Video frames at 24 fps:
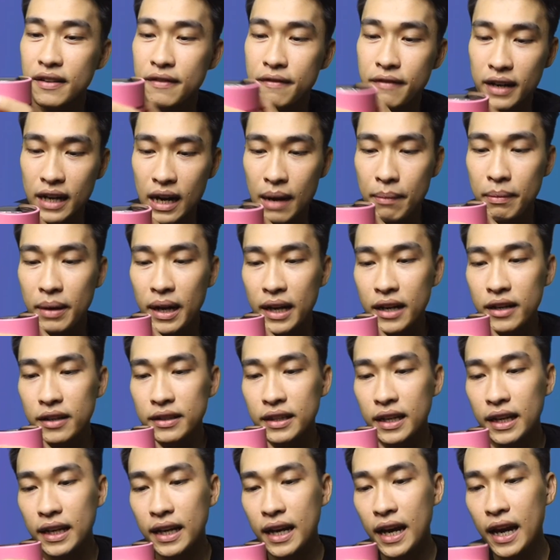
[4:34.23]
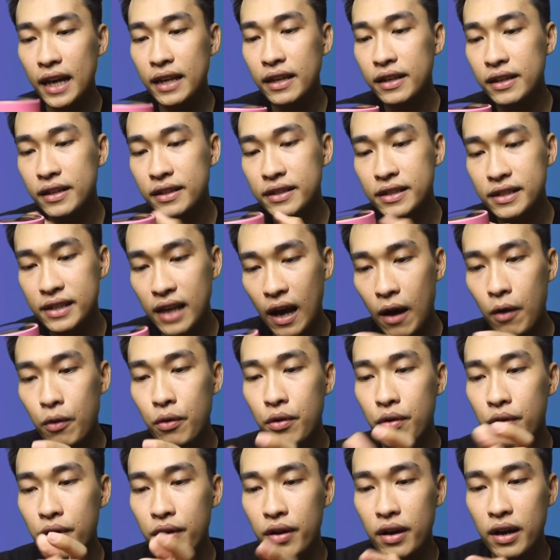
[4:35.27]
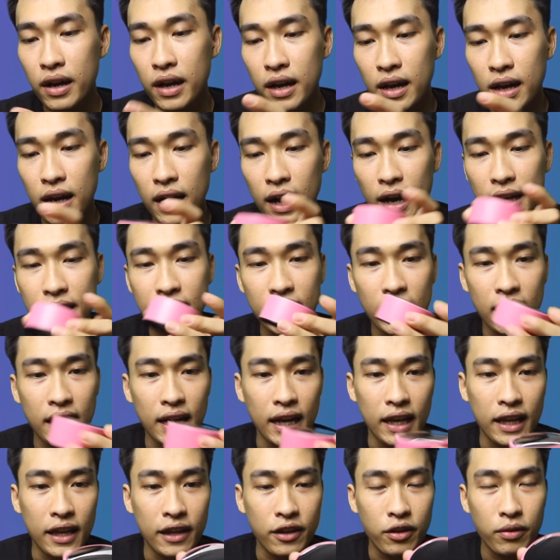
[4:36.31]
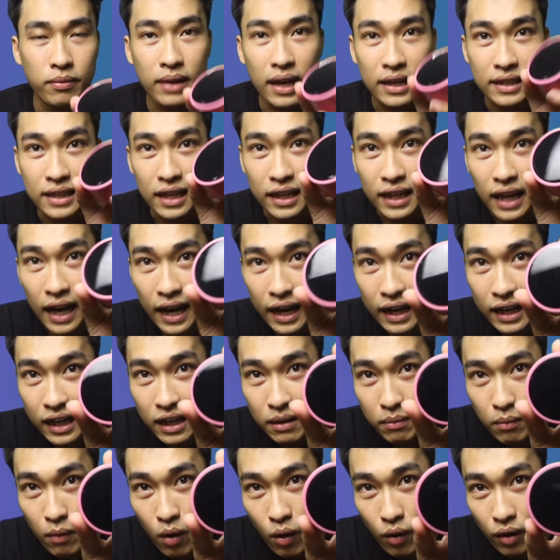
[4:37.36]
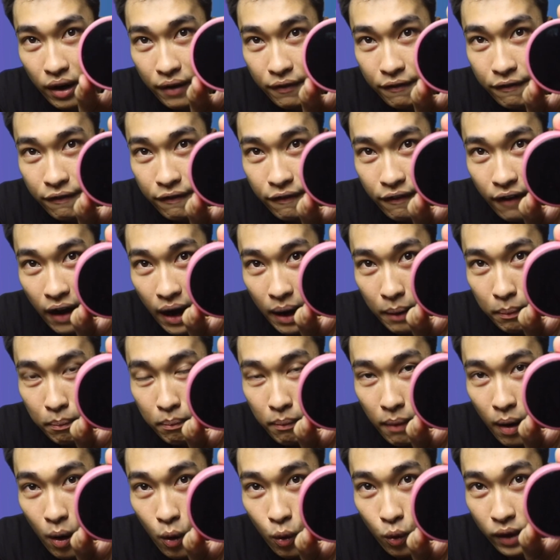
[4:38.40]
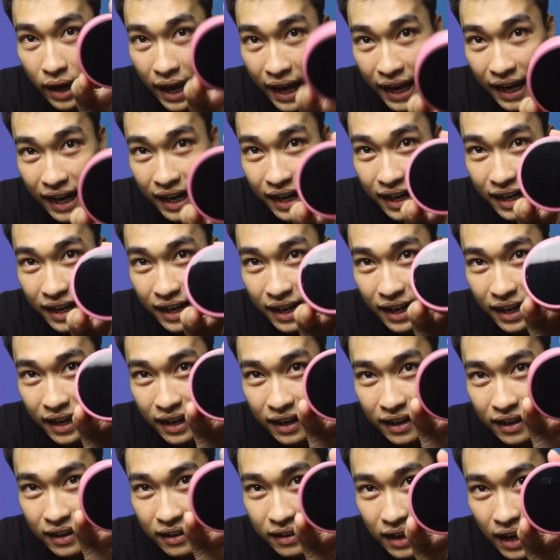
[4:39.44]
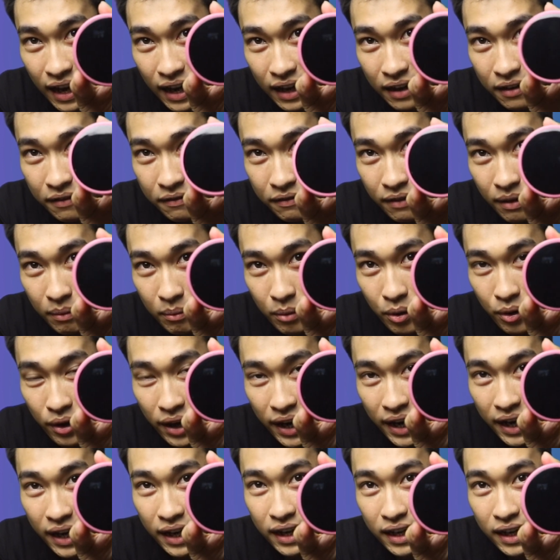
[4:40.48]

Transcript: Phần nắp này được thiết kế như sau. Ở trên này thì chúng ta sẽ thấy được một cái phần màu đen ha. Đây, phần màu đen.